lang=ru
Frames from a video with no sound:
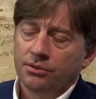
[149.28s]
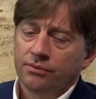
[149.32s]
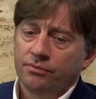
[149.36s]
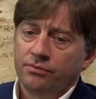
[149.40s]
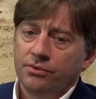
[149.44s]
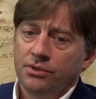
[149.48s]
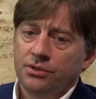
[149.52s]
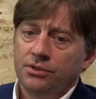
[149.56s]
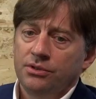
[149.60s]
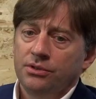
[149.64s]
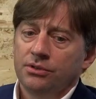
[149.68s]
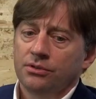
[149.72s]
в
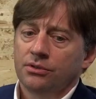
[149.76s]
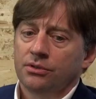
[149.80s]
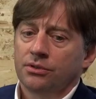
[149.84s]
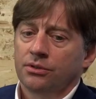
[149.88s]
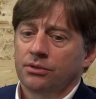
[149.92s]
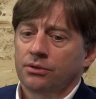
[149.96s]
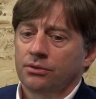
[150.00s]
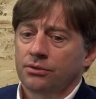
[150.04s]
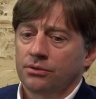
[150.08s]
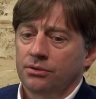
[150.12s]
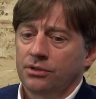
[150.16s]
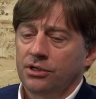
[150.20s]

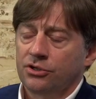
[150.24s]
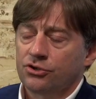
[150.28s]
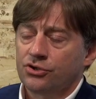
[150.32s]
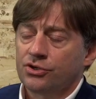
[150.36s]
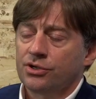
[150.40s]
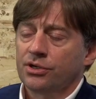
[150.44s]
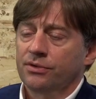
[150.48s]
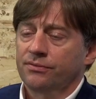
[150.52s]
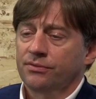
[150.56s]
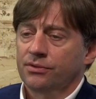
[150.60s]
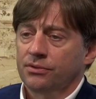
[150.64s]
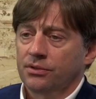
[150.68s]
единый
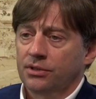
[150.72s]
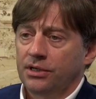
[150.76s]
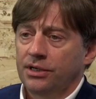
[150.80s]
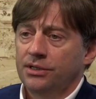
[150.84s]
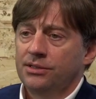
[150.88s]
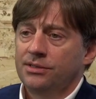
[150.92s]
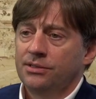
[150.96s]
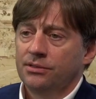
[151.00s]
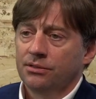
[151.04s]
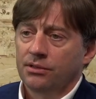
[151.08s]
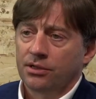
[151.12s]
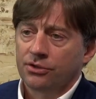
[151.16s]
ландшафт,
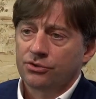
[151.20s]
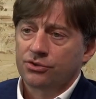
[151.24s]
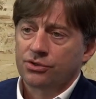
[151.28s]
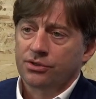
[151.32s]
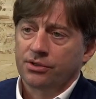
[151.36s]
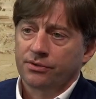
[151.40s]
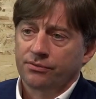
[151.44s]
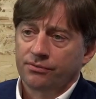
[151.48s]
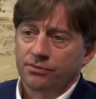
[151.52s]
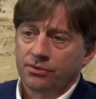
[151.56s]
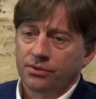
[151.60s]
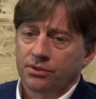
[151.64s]

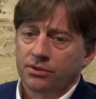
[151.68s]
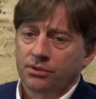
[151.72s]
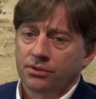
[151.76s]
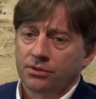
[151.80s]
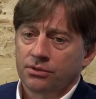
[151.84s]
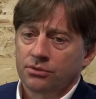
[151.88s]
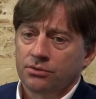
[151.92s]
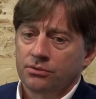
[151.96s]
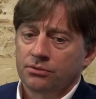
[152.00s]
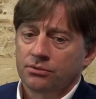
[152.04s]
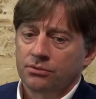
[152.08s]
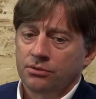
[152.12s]
IT-ландшафт
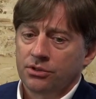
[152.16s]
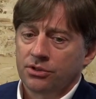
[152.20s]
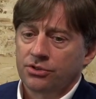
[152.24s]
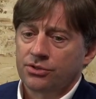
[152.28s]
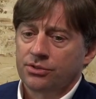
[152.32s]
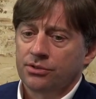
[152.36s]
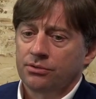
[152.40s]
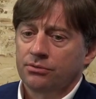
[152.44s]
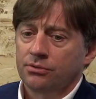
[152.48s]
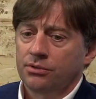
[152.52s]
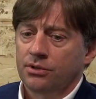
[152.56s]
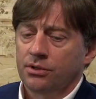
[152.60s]
э,
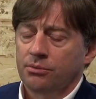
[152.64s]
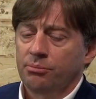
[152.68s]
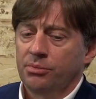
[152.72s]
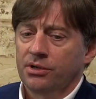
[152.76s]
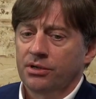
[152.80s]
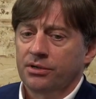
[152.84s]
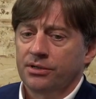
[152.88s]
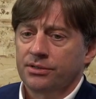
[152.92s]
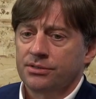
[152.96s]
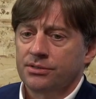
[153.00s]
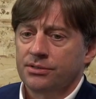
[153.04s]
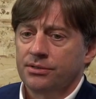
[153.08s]
нашей
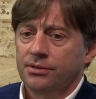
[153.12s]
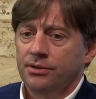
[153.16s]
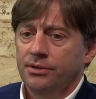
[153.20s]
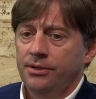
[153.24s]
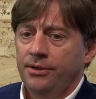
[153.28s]
корпорации.